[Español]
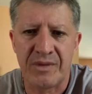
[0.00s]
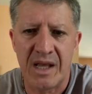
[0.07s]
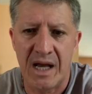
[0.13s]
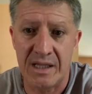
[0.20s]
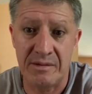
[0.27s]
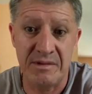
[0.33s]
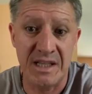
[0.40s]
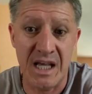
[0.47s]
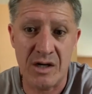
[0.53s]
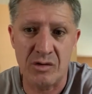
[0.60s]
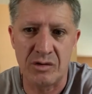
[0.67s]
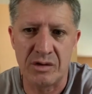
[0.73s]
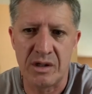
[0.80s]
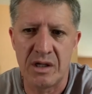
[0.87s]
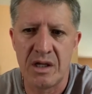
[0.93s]

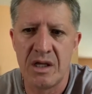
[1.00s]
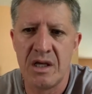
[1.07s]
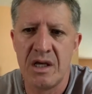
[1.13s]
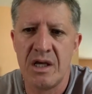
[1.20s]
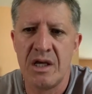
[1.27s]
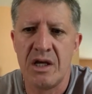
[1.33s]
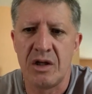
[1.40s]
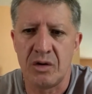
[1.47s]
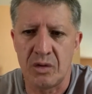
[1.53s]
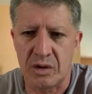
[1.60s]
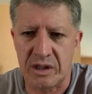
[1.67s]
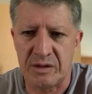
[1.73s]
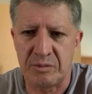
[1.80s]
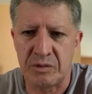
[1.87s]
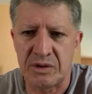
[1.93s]
Adivinaron, los
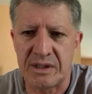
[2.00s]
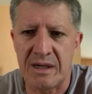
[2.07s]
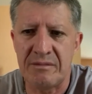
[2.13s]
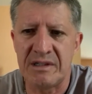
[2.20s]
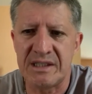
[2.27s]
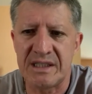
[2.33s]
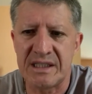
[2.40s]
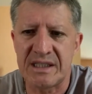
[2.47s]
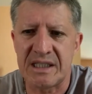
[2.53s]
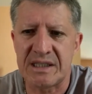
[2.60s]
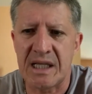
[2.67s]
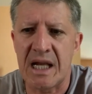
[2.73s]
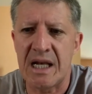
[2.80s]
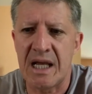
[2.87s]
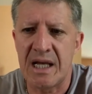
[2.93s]
responsables de esa
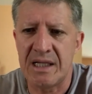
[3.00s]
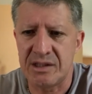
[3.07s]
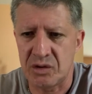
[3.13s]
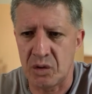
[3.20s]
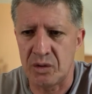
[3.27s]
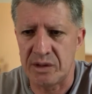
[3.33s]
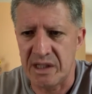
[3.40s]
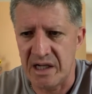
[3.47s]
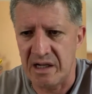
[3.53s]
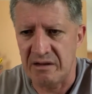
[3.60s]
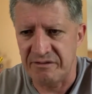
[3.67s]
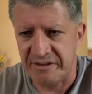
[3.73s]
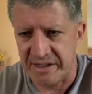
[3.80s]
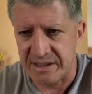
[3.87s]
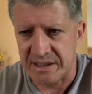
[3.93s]
tala son el
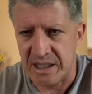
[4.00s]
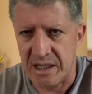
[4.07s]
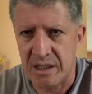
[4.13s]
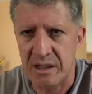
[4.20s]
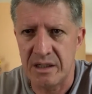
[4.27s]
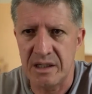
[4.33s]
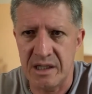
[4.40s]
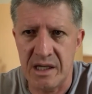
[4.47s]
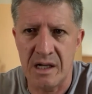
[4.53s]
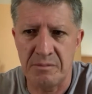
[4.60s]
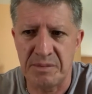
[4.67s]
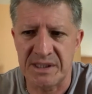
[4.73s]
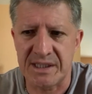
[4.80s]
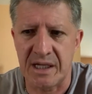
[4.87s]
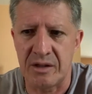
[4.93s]
fresa y el
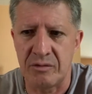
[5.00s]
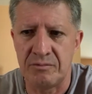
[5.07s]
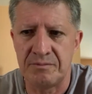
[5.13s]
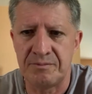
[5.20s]
pescado.